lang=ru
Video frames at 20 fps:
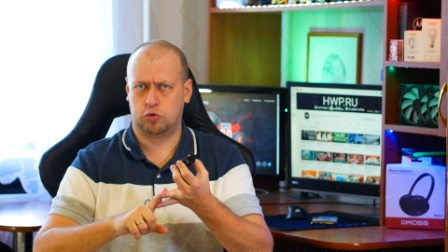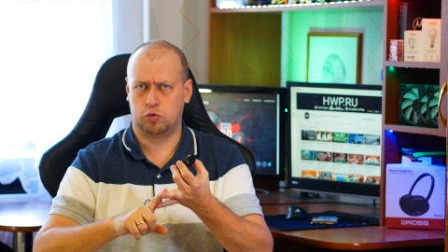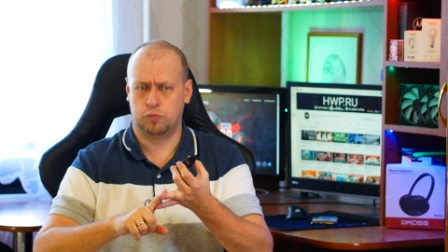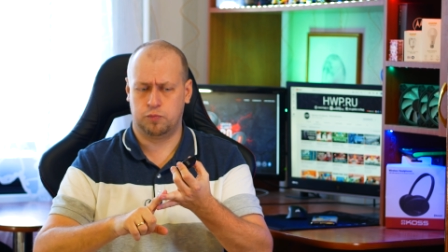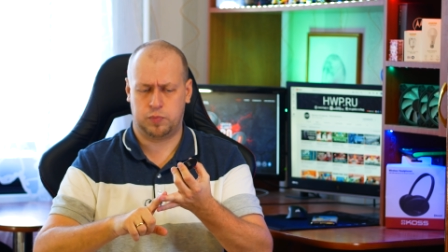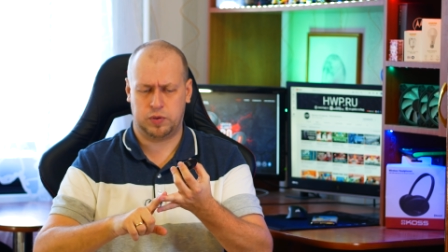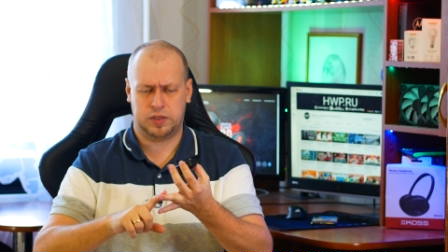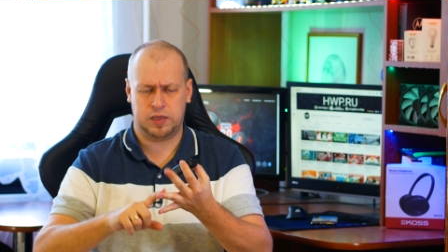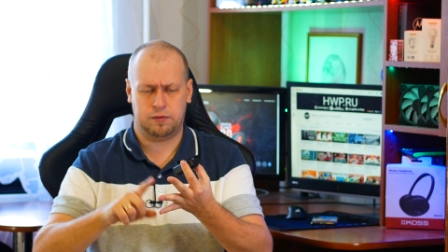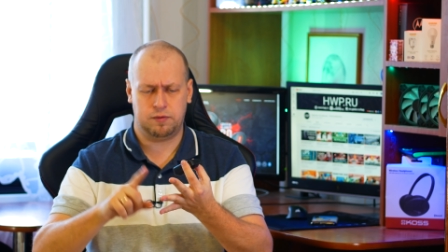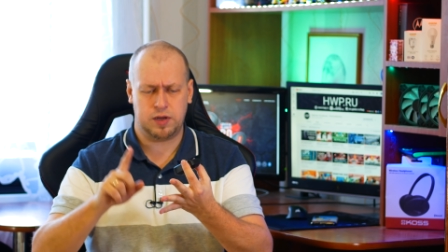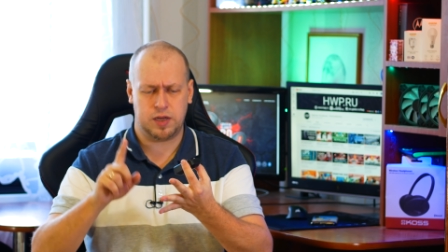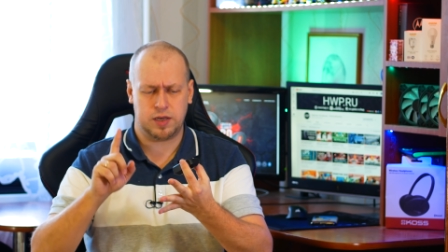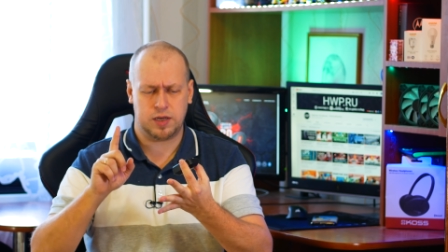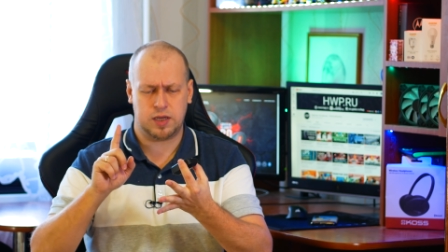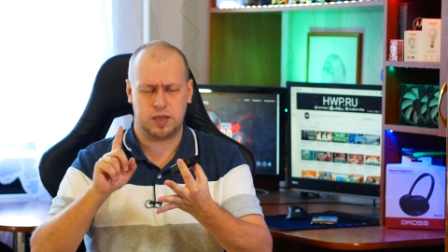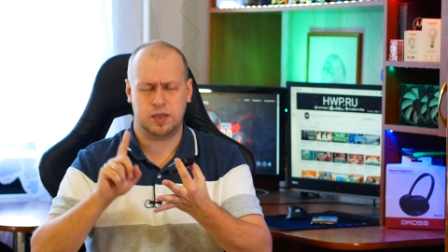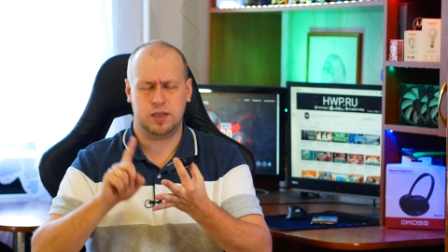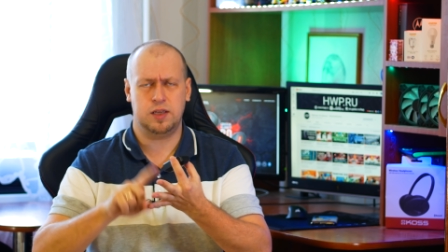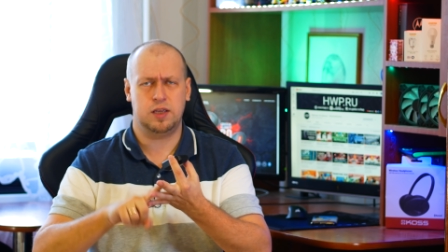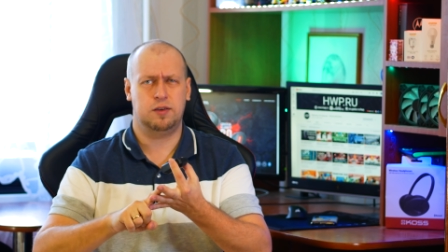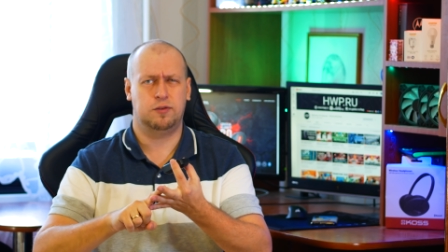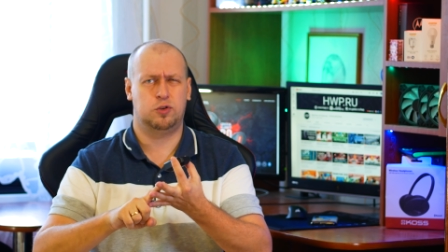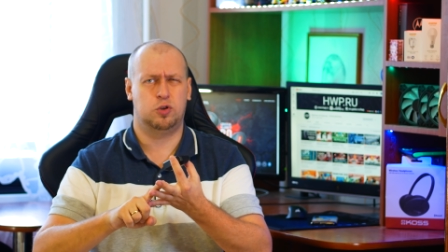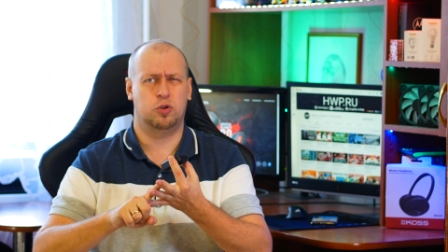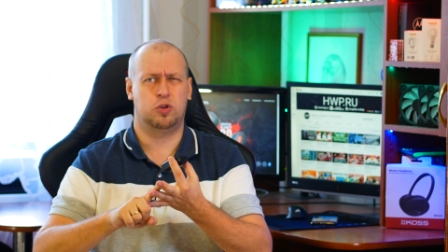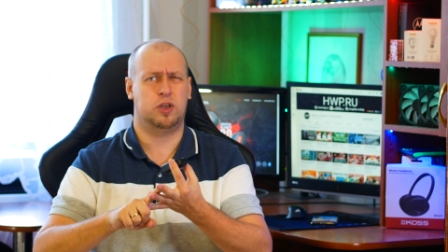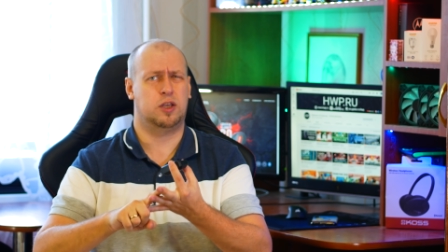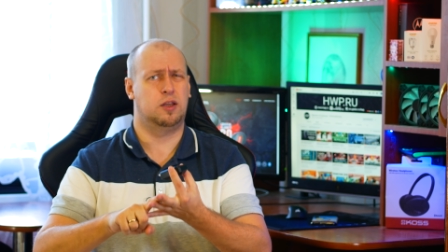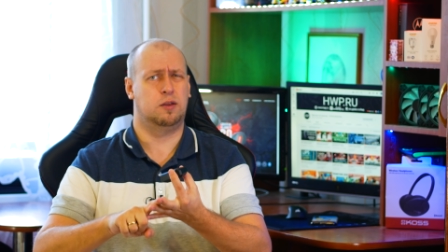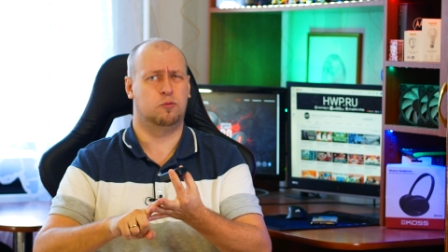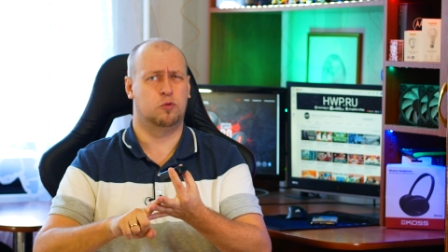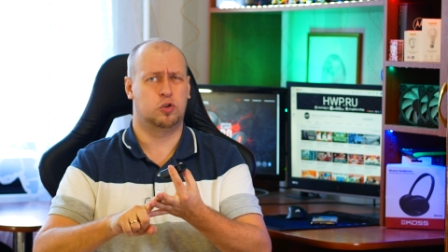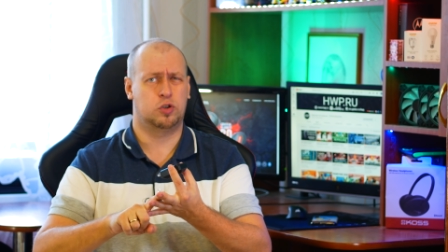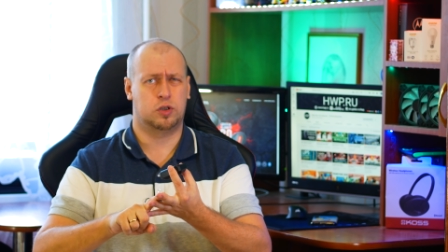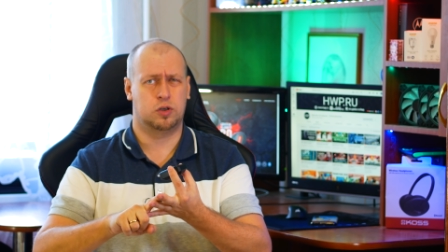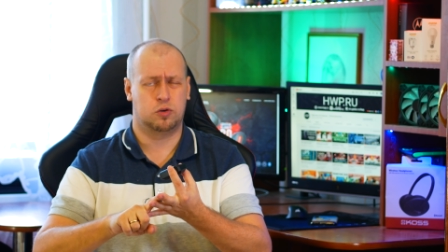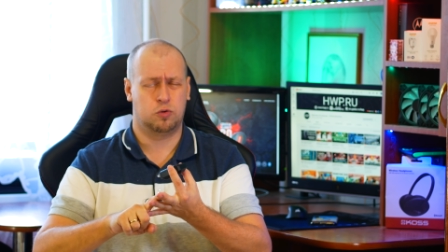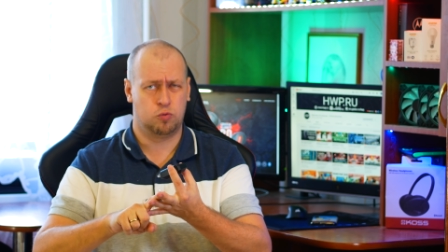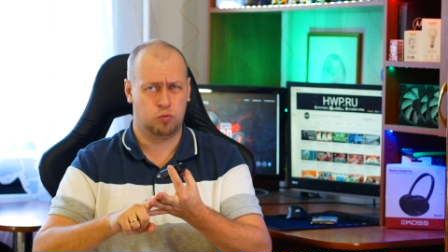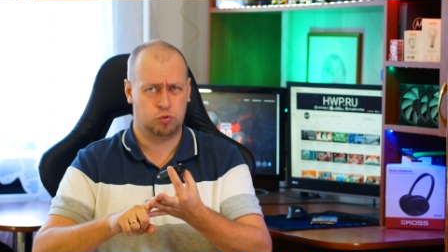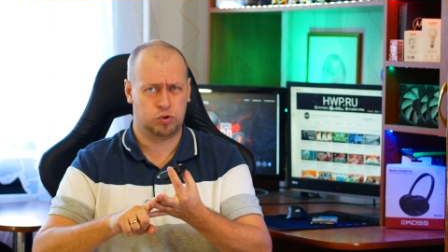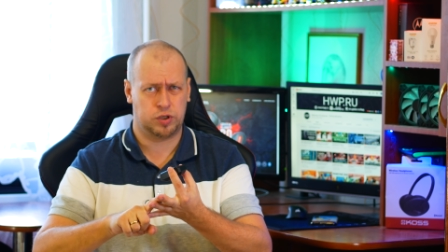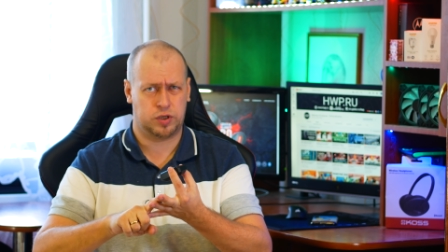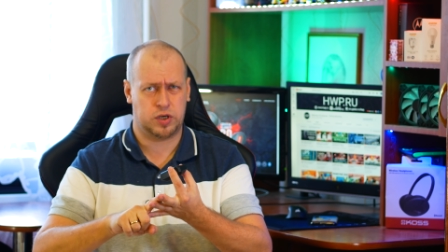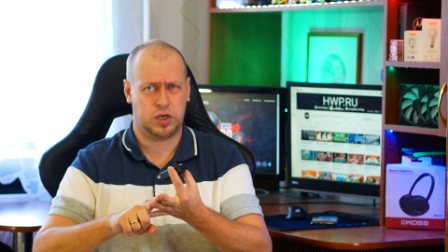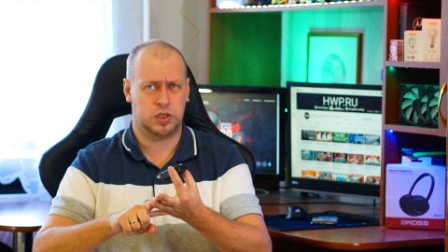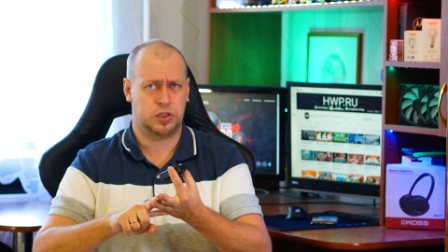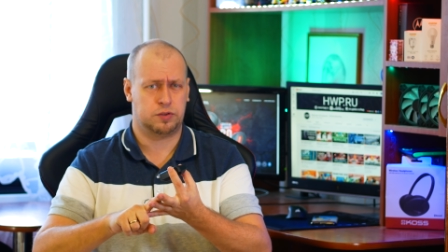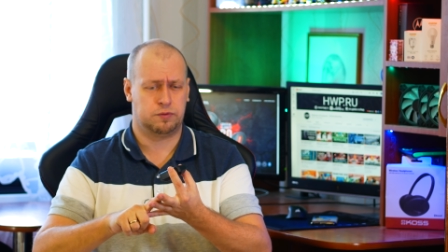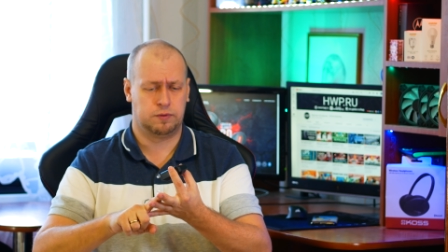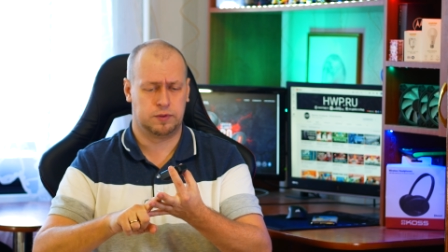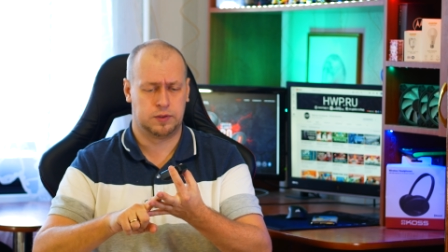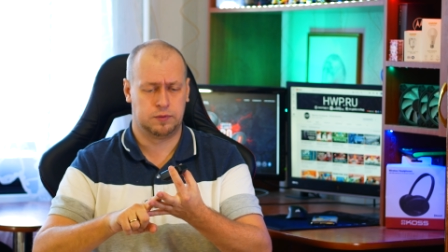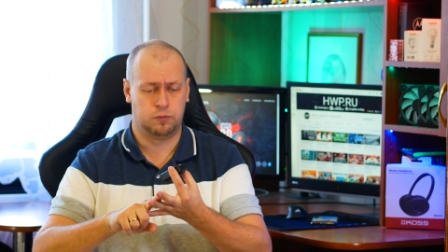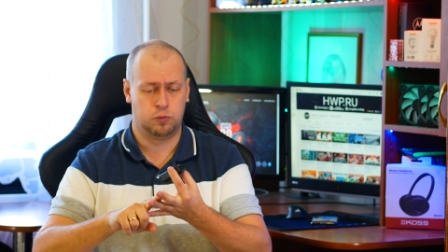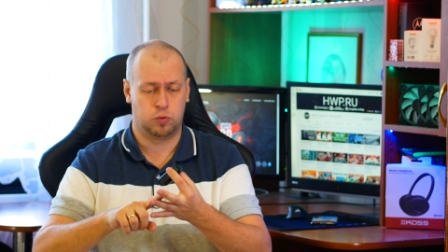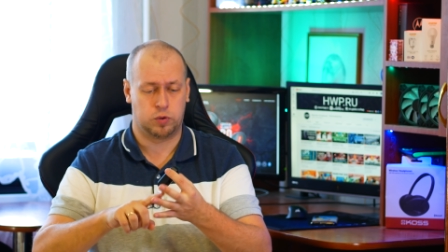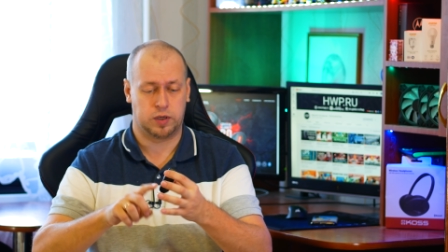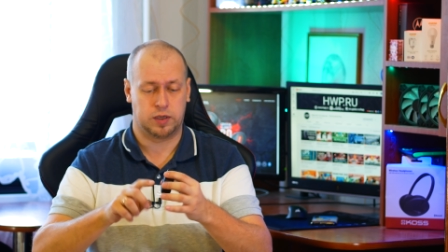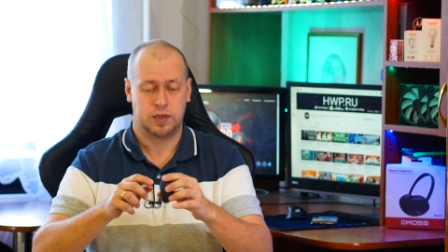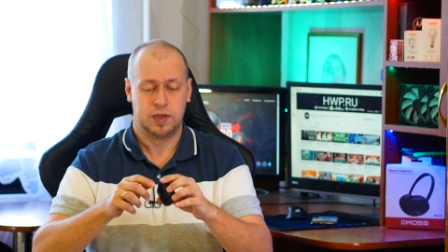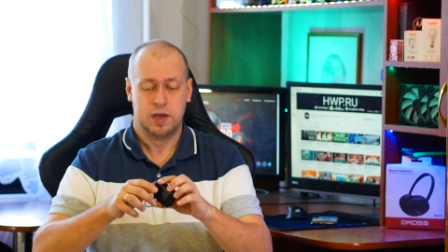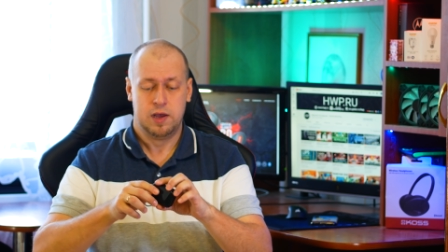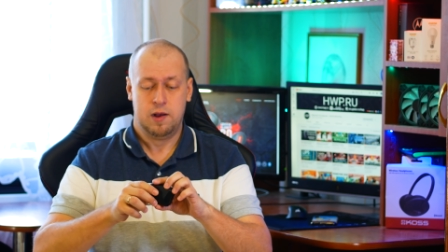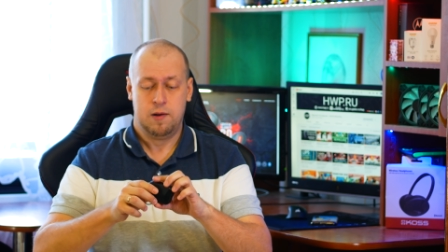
шумоподавления и все-таки немножко хуже качество звука.